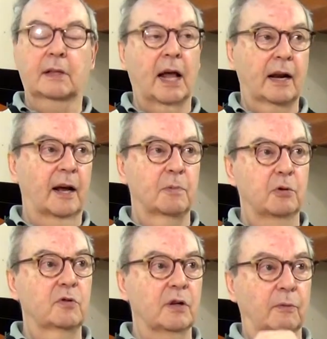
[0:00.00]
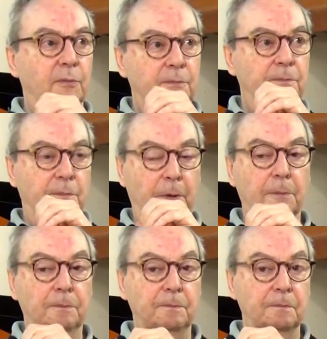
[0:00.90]
está na reprodução.
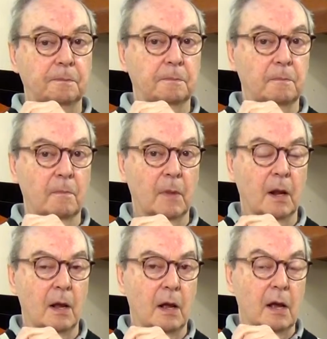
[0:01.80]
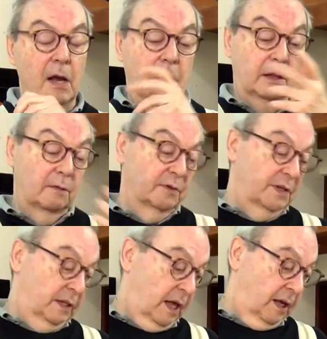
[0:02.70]
Né? Então
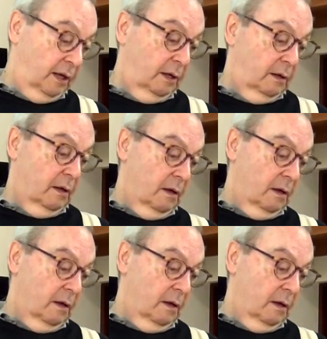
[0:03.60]
você tem